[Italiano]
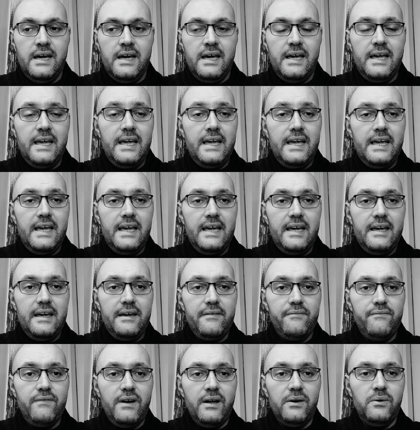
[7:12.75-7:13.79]
e
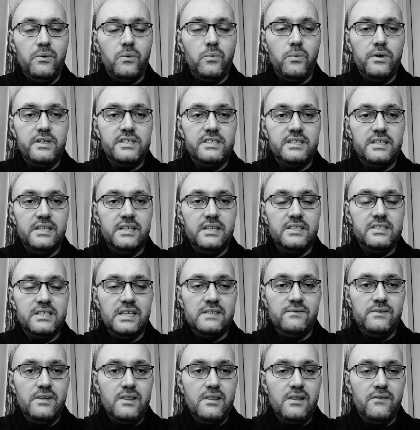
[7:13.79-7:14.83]
fanno questi
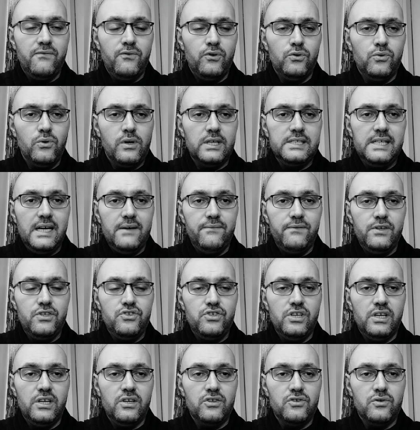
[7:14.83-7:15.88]
servizi
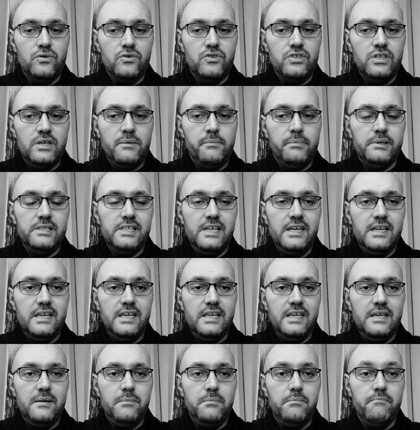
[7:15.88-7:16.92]
fotografici che sono sempre
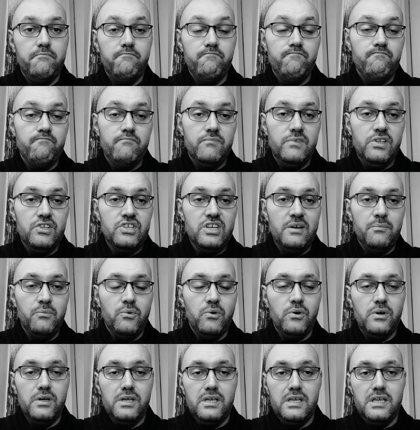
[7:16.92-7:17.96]
i,
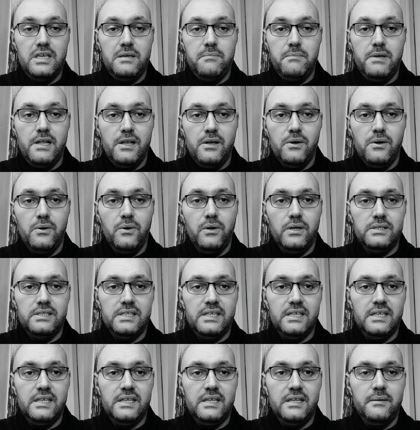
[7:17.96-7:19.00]
diciamo, i
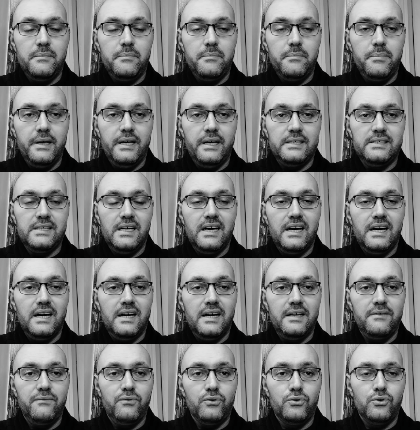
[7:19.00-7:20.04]
migliori per ah,
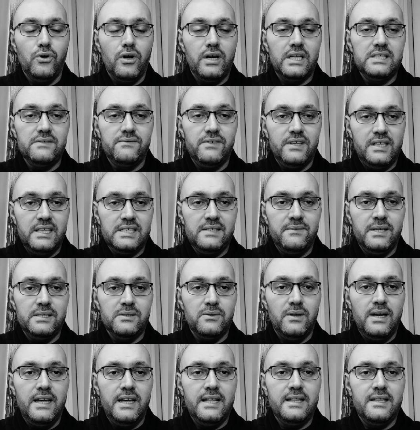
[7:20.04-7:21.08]
i fotografi, tra
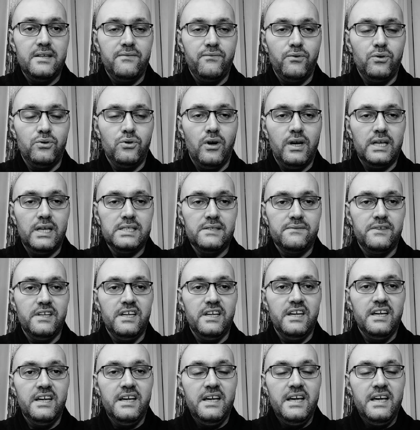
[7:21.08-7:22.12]
virgolette,
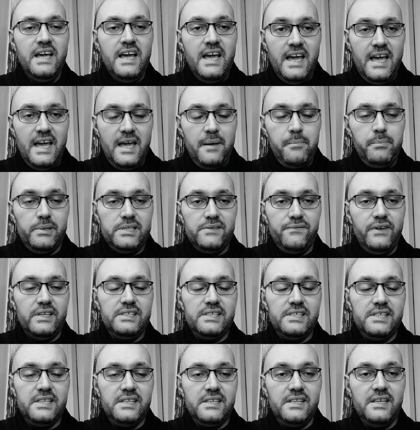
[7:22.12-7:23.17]
fotografi e
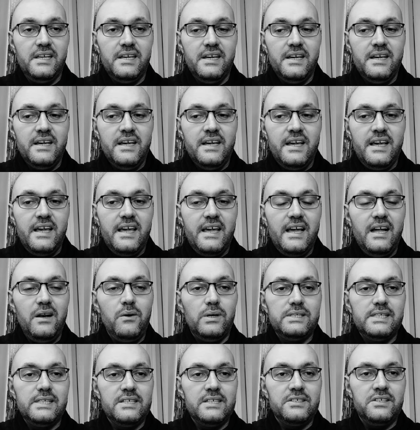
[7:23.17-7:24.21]
preferiti e
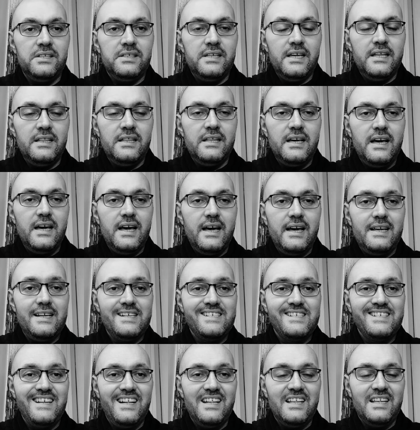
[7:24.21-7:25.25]
allora si tende a
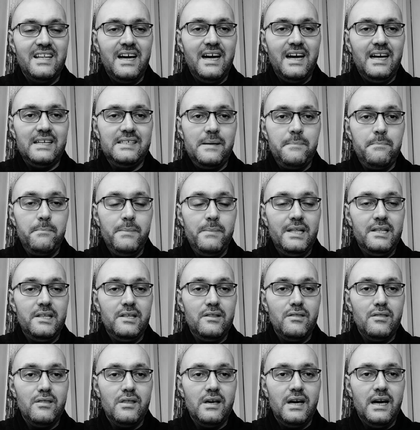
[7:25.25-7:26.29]
esaltare,
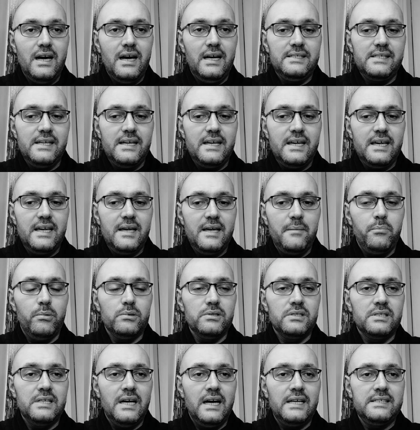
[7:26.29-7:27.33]
mitizzare e
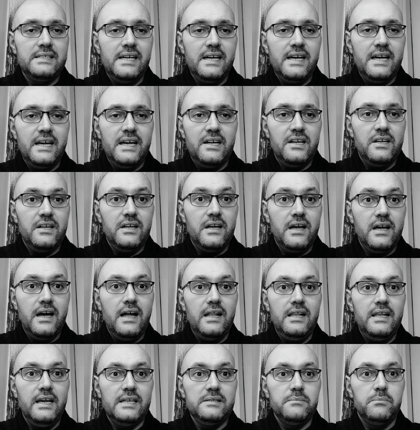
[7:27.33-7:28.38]
portare
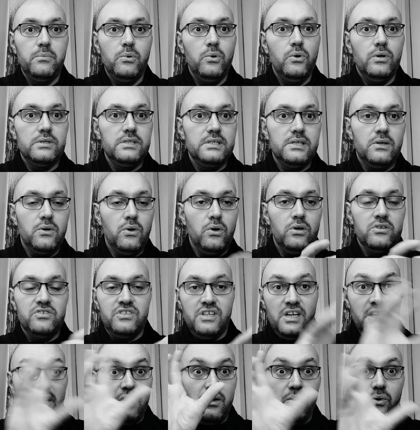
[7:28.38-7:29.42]
agli arbori
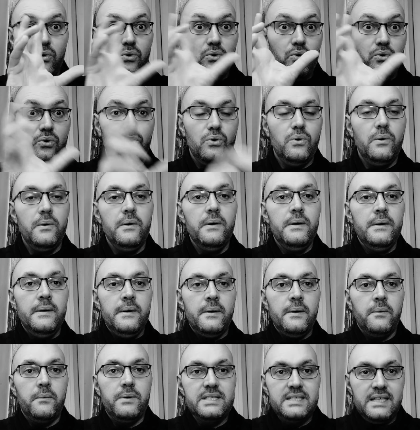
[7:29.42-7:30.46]
cose, eh,
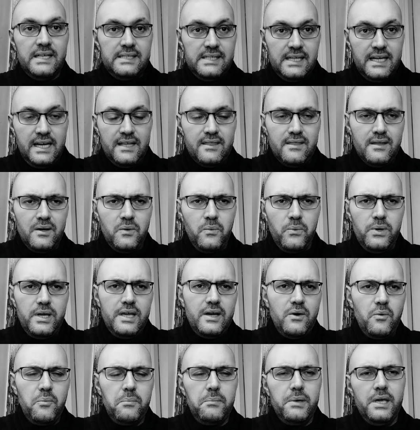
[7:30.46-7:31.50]
questa ragazza qui
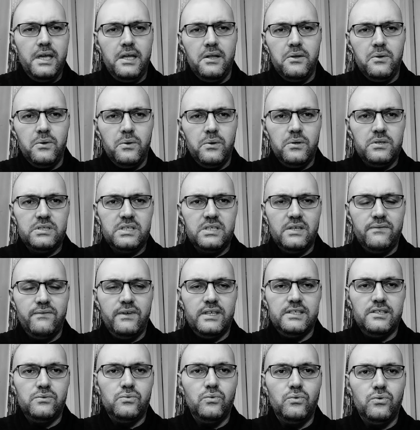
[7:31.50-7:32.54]
è un mito, sa
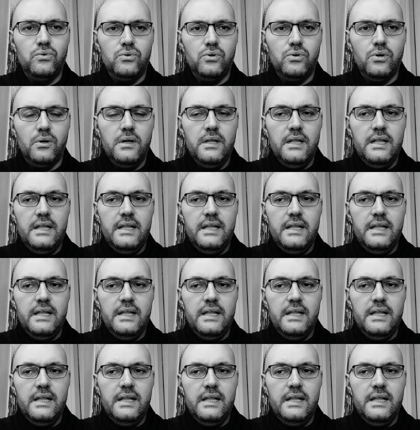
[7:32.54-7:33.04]
fare tutto.